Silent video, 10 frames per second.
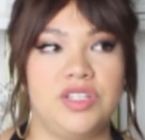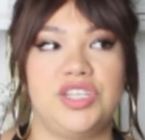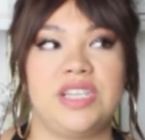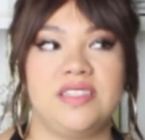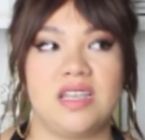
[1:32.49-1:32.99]

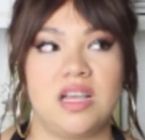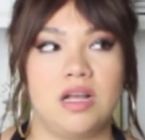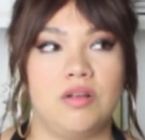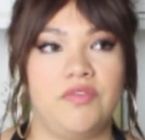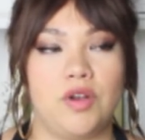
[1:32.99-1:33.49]
déjà c'est
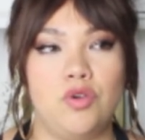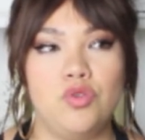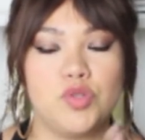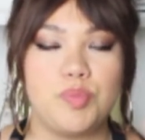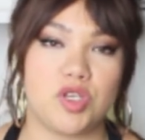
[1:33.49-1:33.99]
un Enfin, le
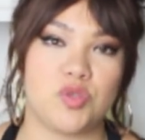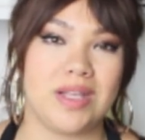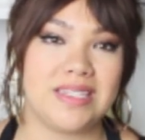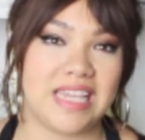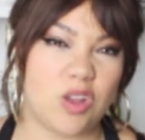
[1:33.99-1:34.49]
look
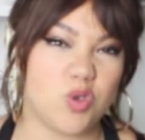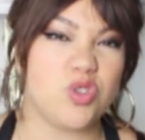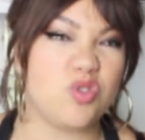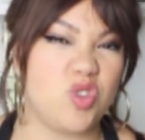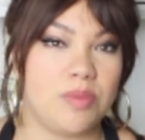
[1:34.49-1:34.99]
sportswear, c'est quelque
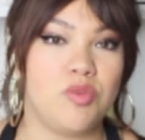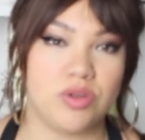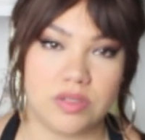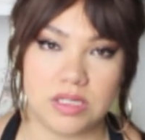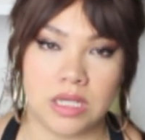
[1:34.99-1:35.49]
chose que j'aime au
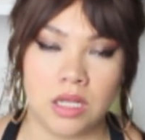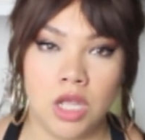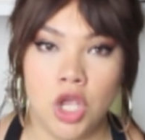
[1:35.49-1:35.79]
quotidien.